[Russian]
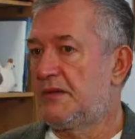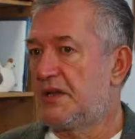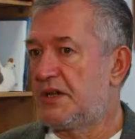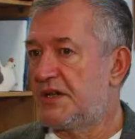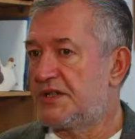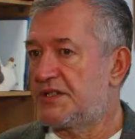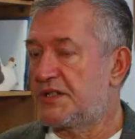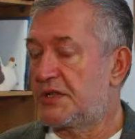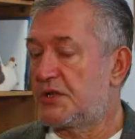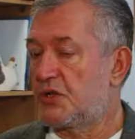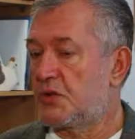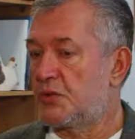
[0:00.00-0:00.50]

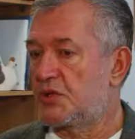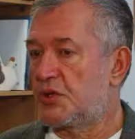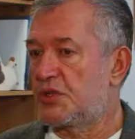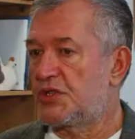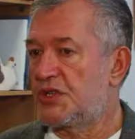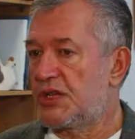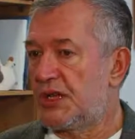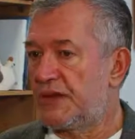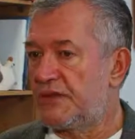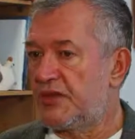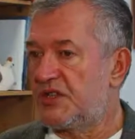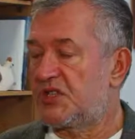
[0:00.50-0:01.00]
Говорить о том, что
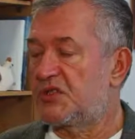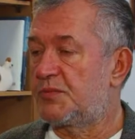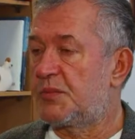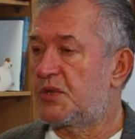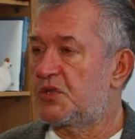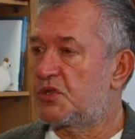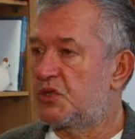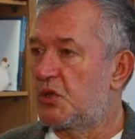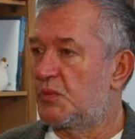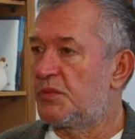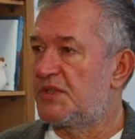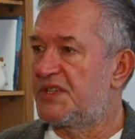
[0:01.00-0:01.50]
человек,
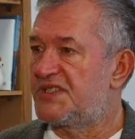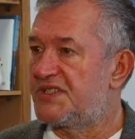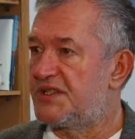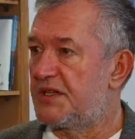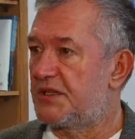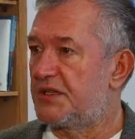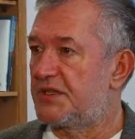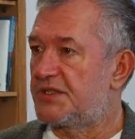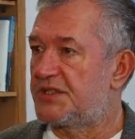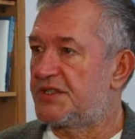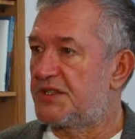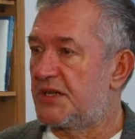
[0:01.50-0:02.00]
способный
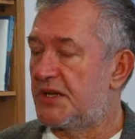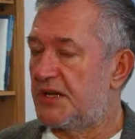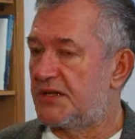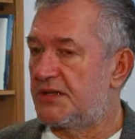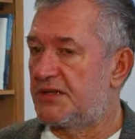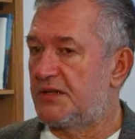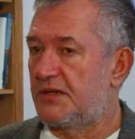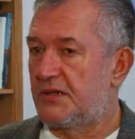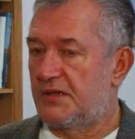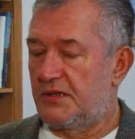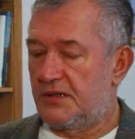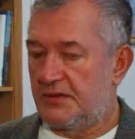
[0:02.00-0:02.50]
сделать
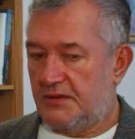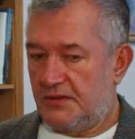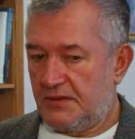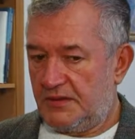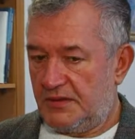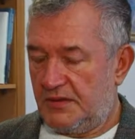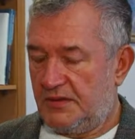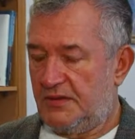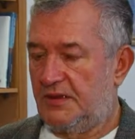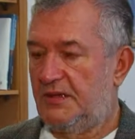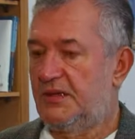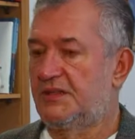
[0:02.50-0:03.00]
сайт,
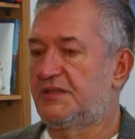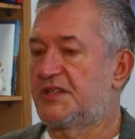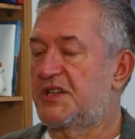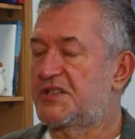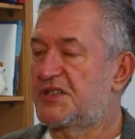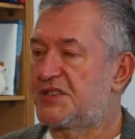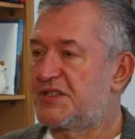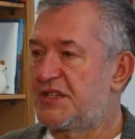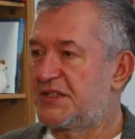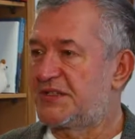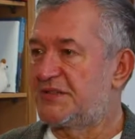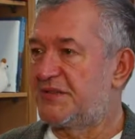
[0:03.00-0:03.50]

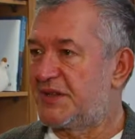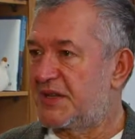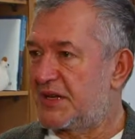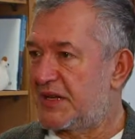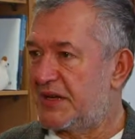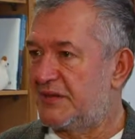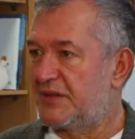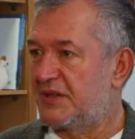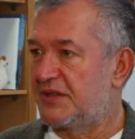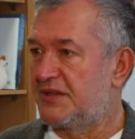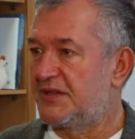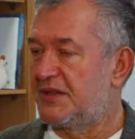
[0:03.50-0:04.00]
тождественно
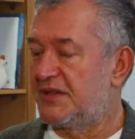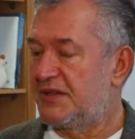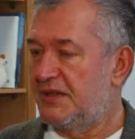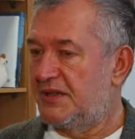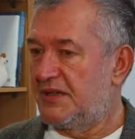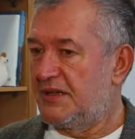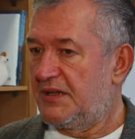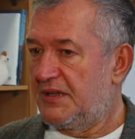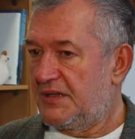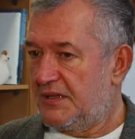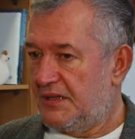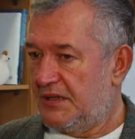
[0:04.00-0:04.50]
равен
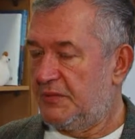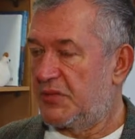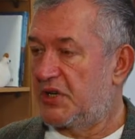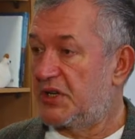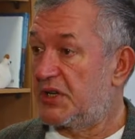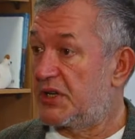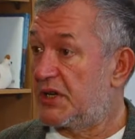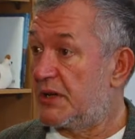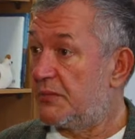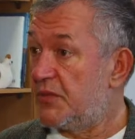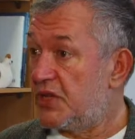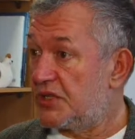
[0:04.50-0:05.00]

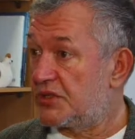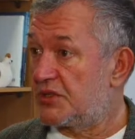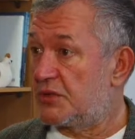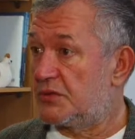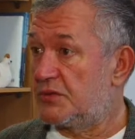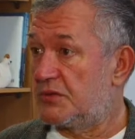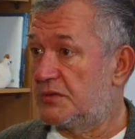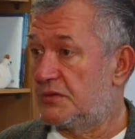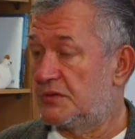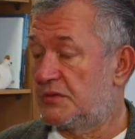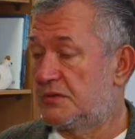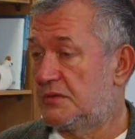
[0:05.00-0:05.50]

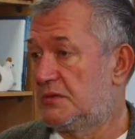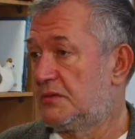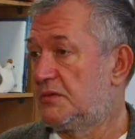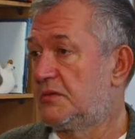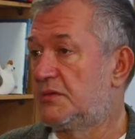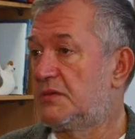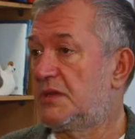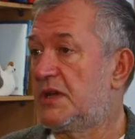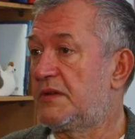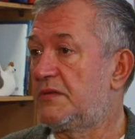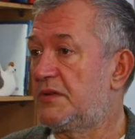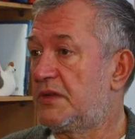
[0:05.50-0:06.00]
программисту,
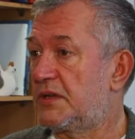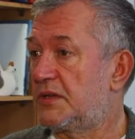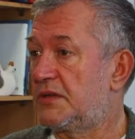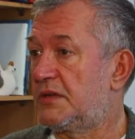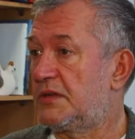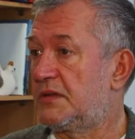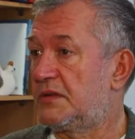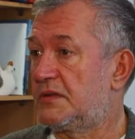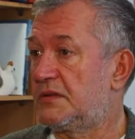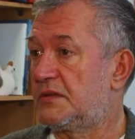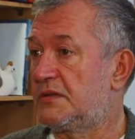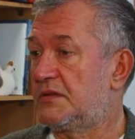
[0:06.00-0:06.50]
ну,
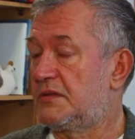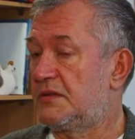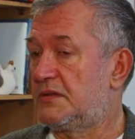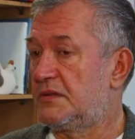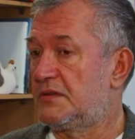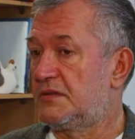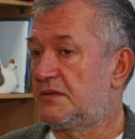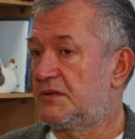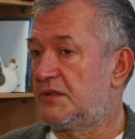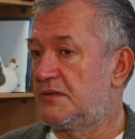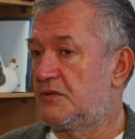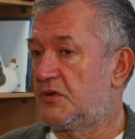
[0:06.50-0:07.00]

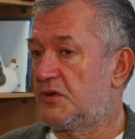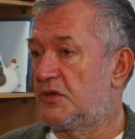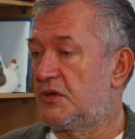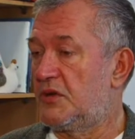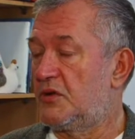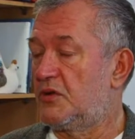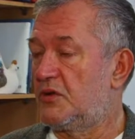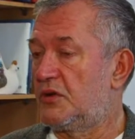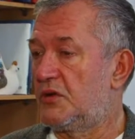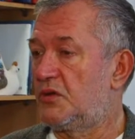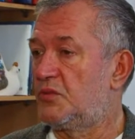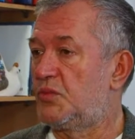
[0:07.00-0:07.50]
наверное, сегодня
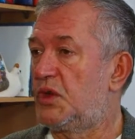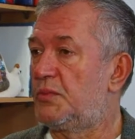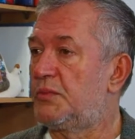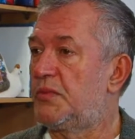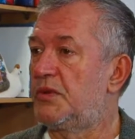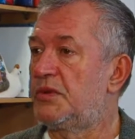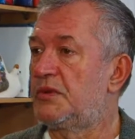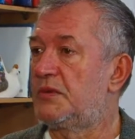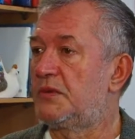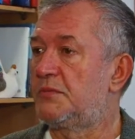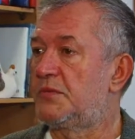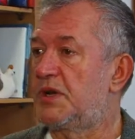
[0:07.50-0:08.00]
любой
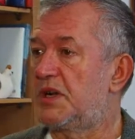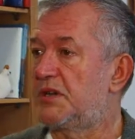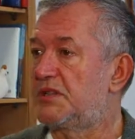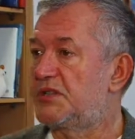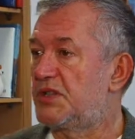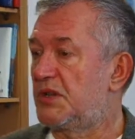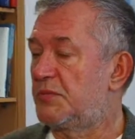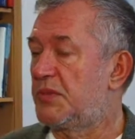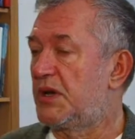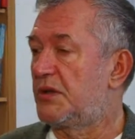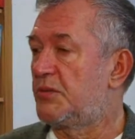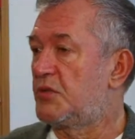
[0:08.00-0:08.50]
э,
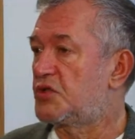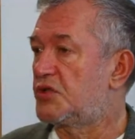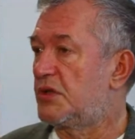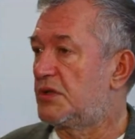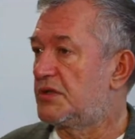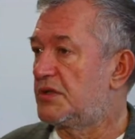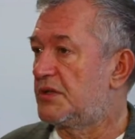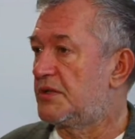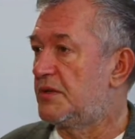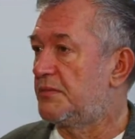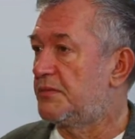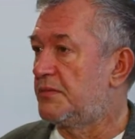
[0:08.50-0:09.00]
практик поймет, что
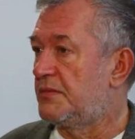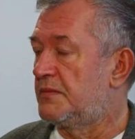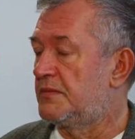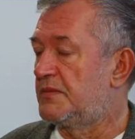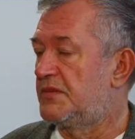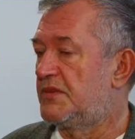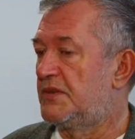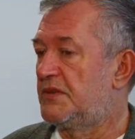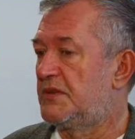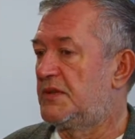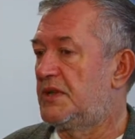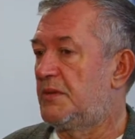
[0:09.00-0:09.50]
это
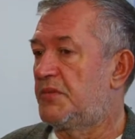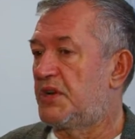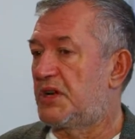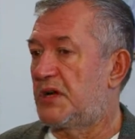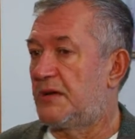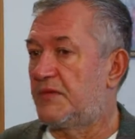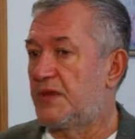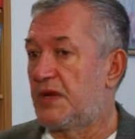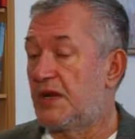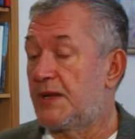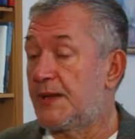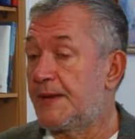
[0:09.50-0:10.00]

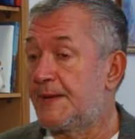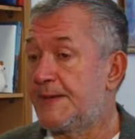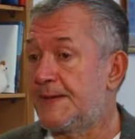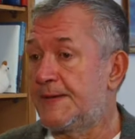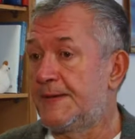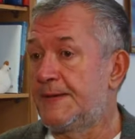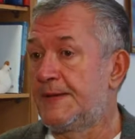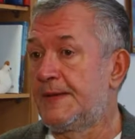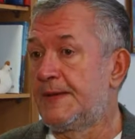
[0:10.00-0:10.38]
неправильно.